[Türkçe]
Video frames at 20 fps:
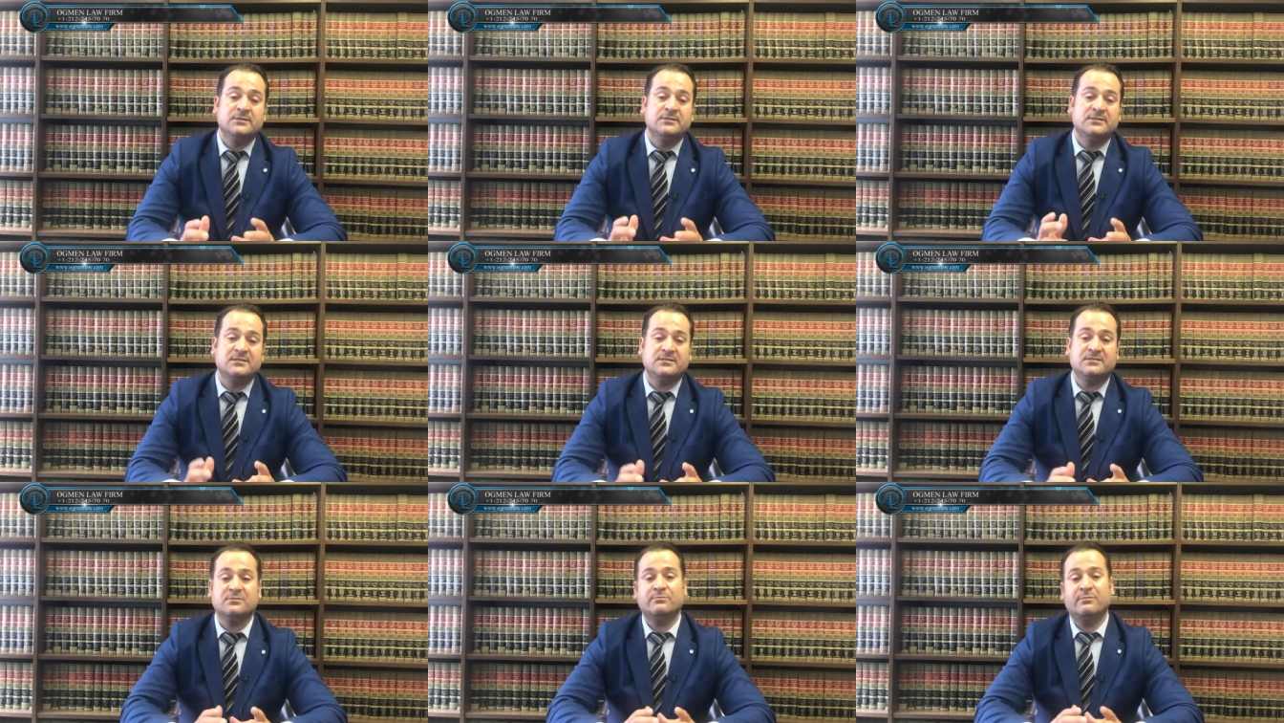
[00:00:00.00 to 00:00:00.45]

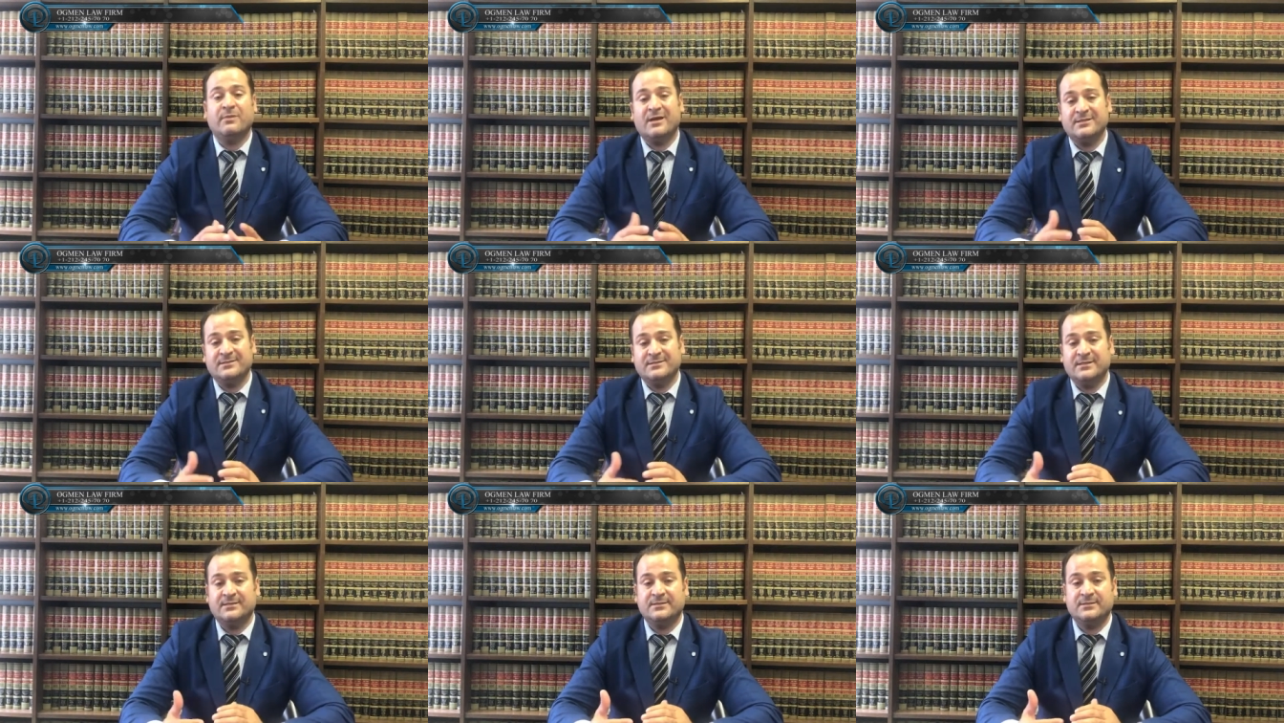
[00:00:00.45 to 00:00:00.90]
Sizin
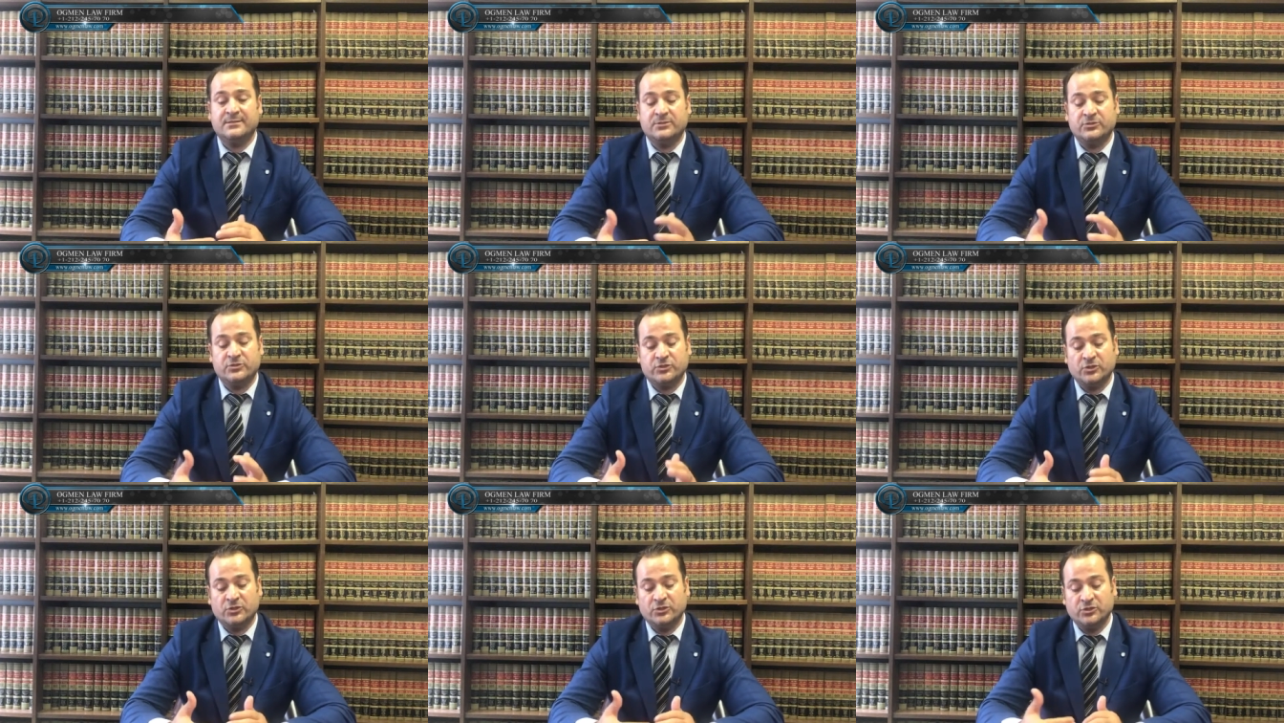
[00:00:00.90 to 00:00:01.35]

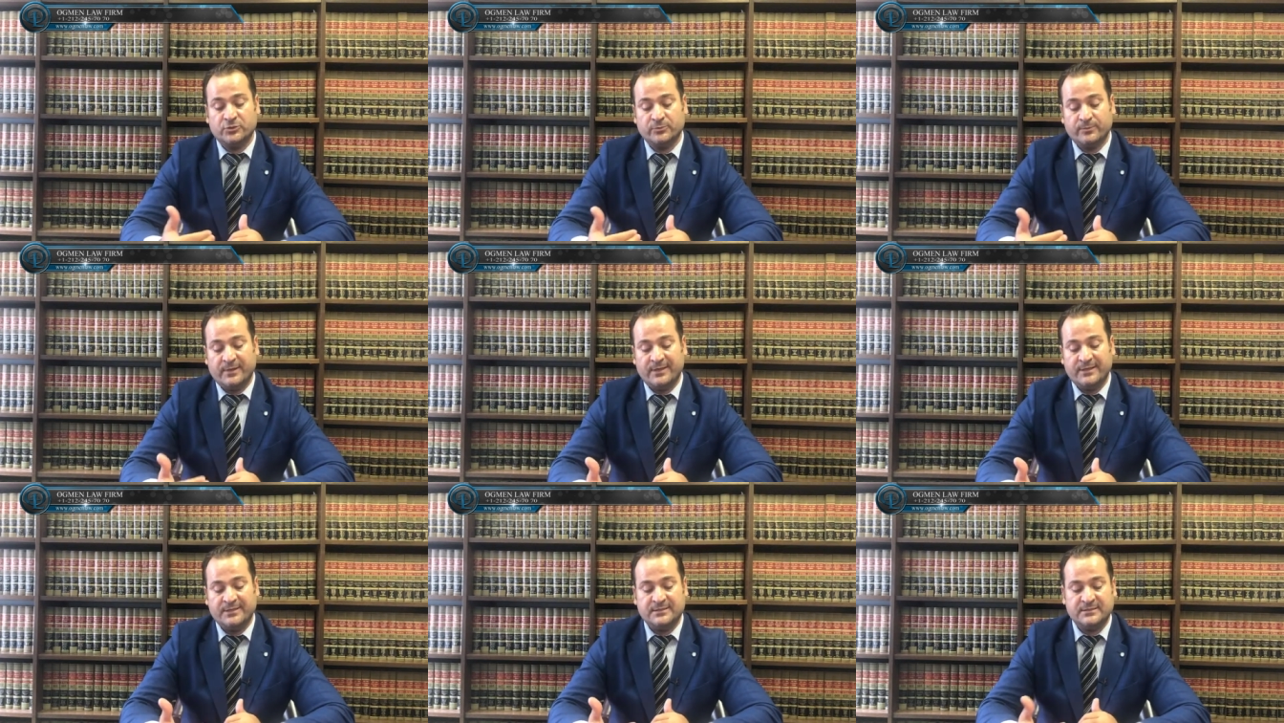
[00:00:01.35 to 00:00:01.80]
bahsettiğiniz
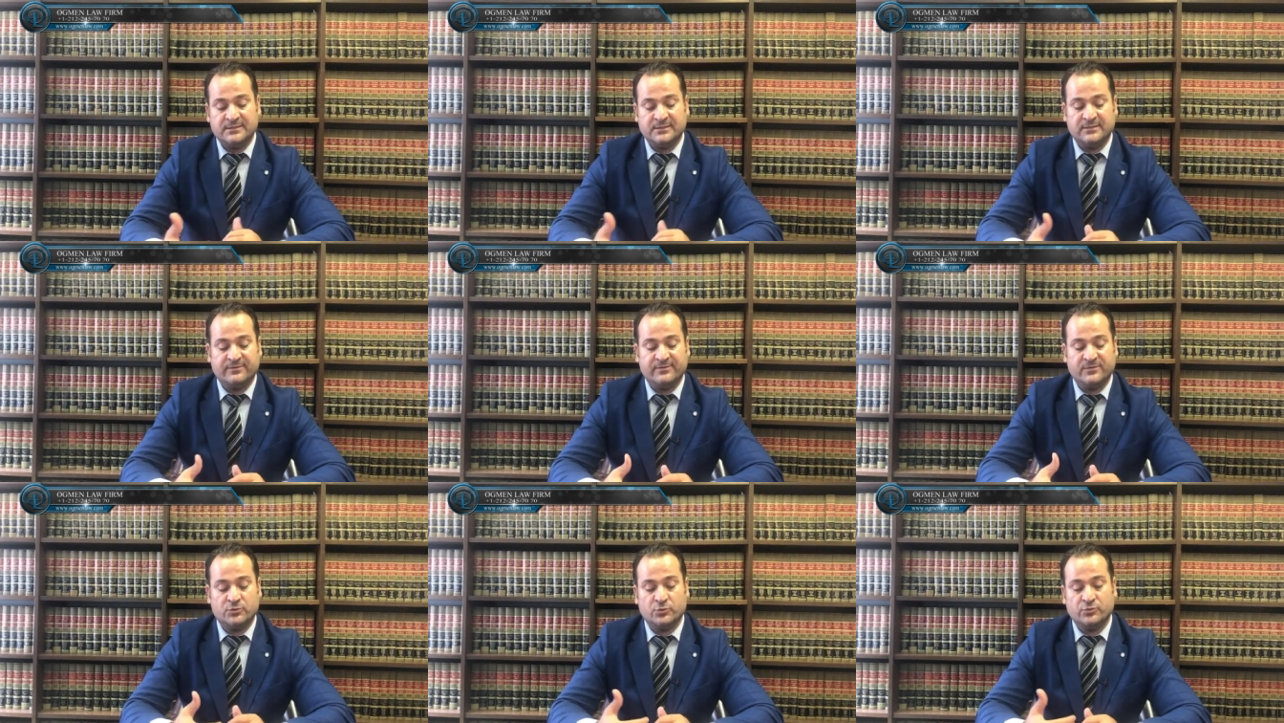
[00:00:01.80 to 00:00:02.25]
çalışma
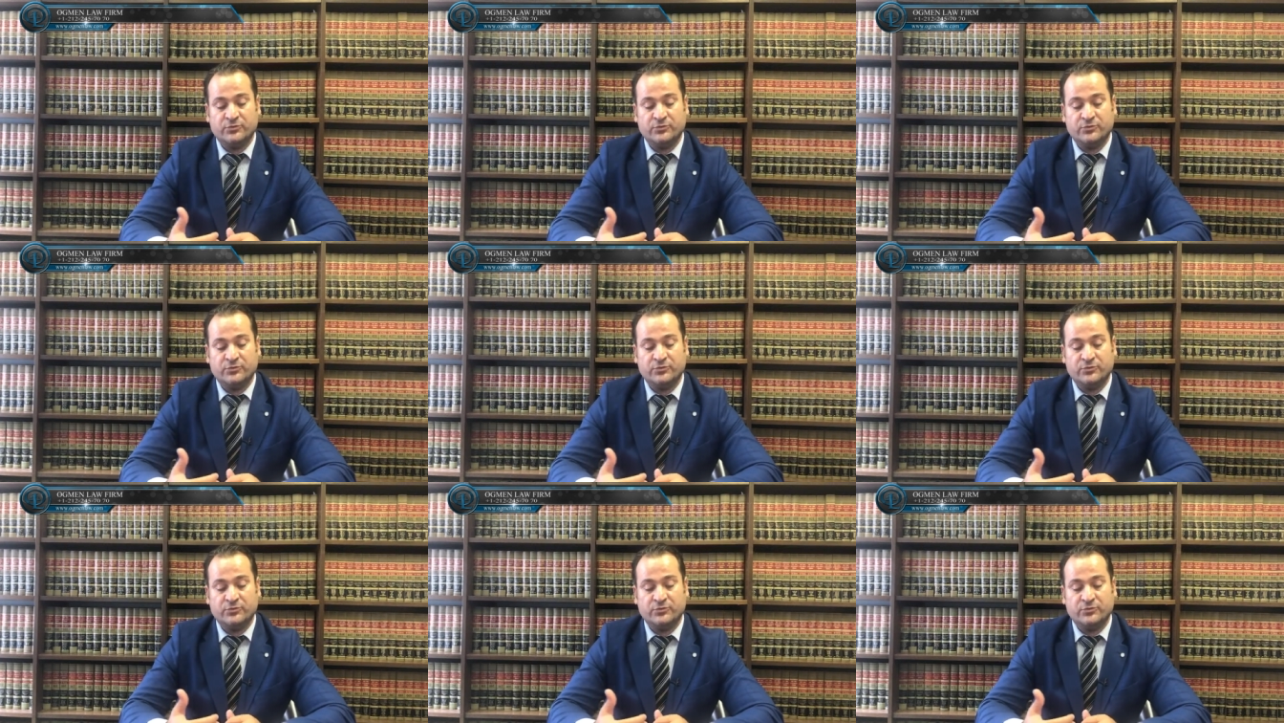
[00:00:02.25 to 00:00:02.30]
izni ve